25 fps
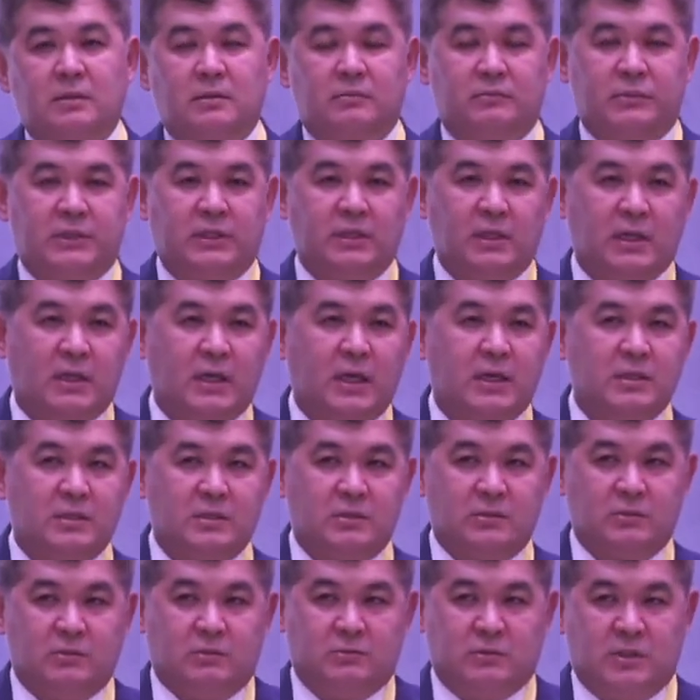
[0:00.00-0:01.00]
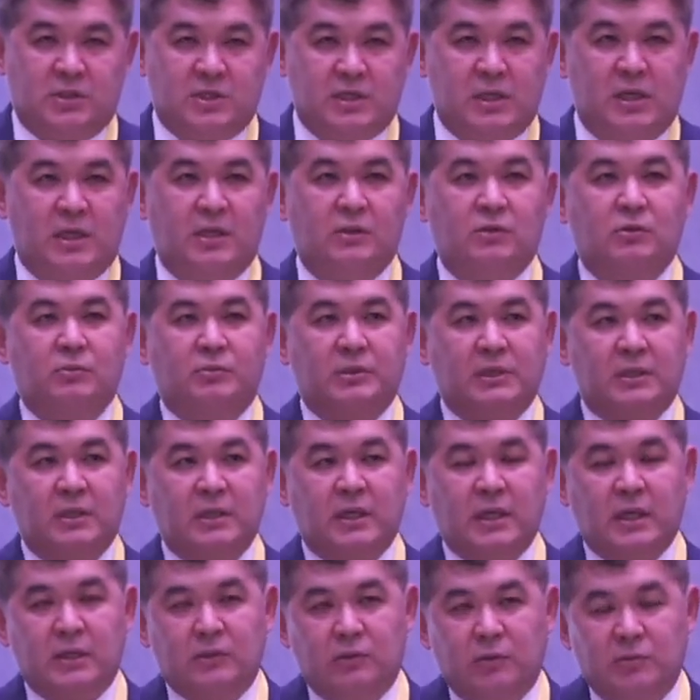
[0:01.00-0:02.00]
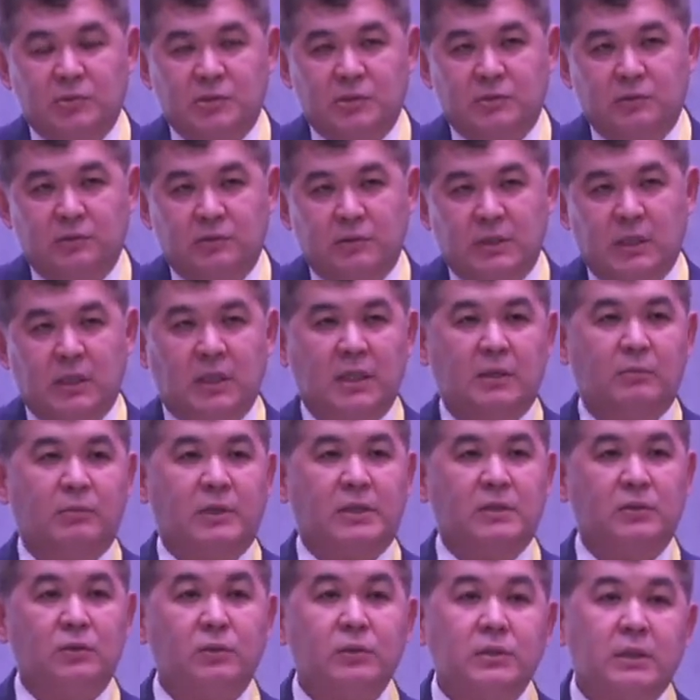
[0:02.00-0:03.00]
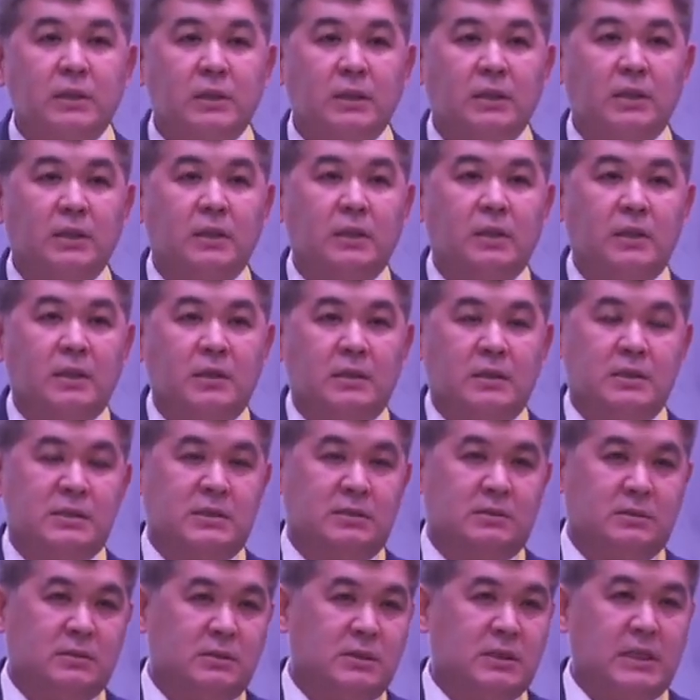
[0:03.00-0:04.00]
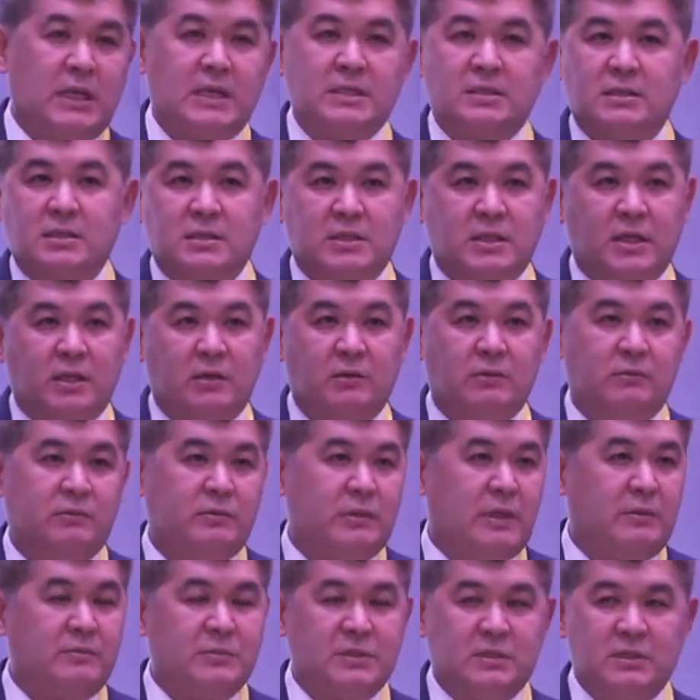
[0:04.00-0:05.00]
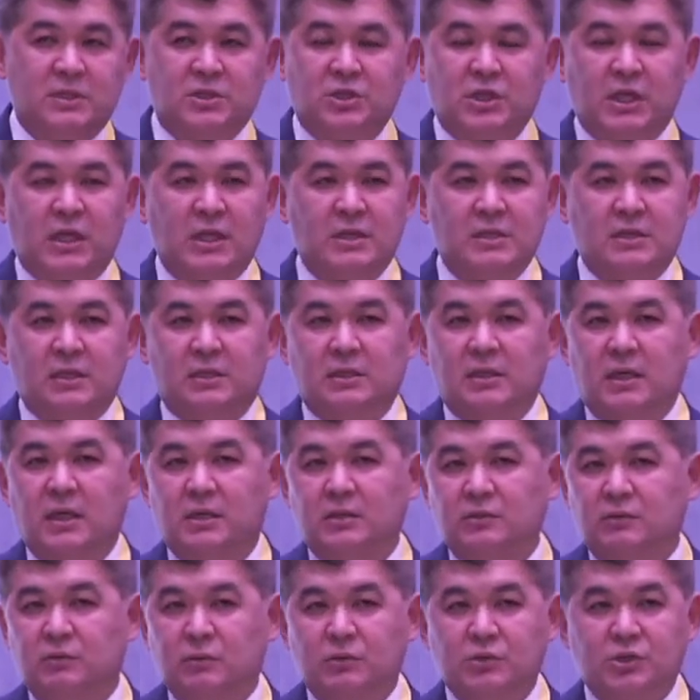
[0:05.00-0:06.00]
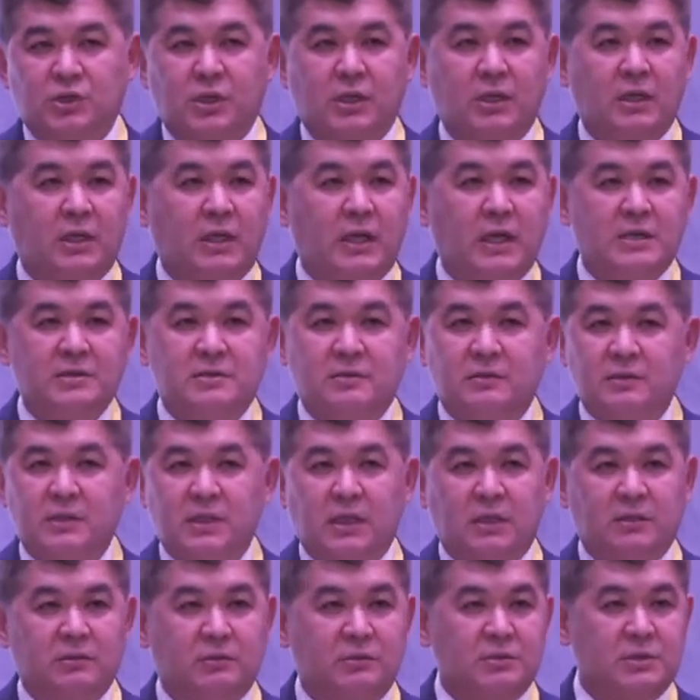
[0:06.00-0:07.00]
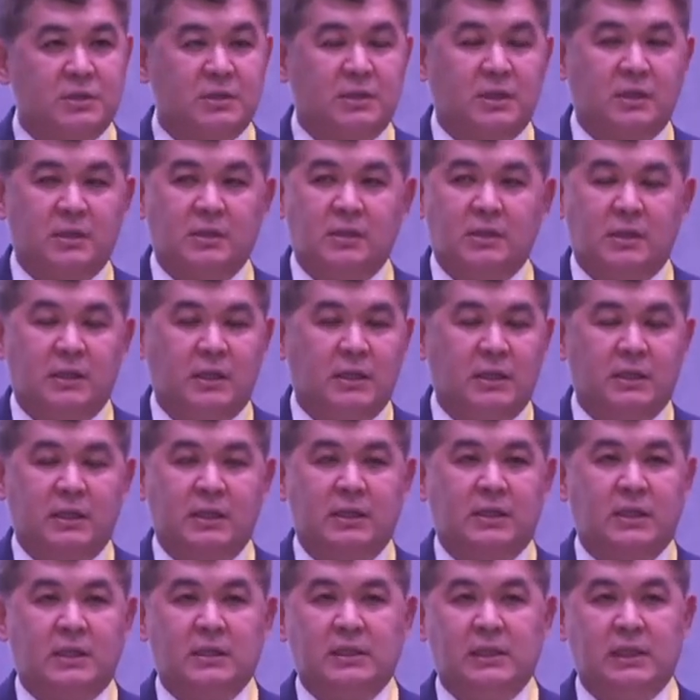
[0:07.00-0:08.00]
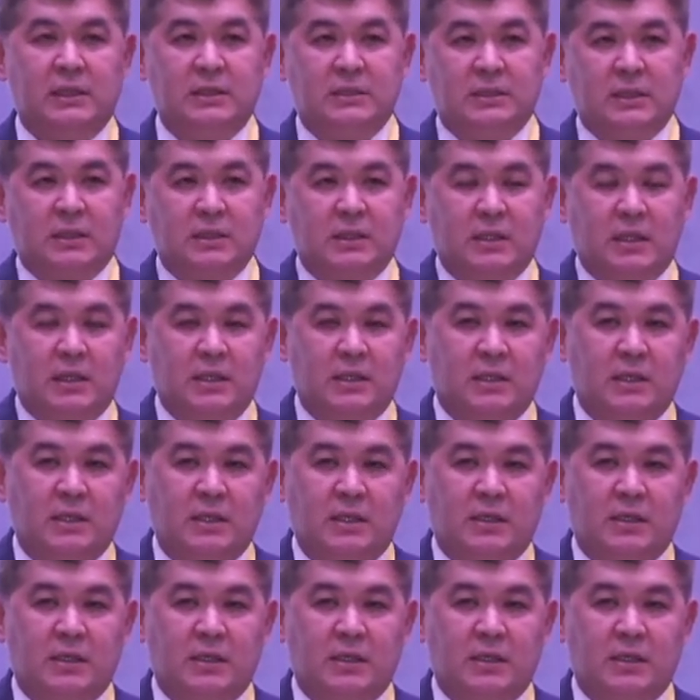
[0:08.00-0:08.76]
предлагать населению, предлагать обществу некие продукты с разной целью, там, снижение затрат, улучшение качества диагностики и так далее, и так далее.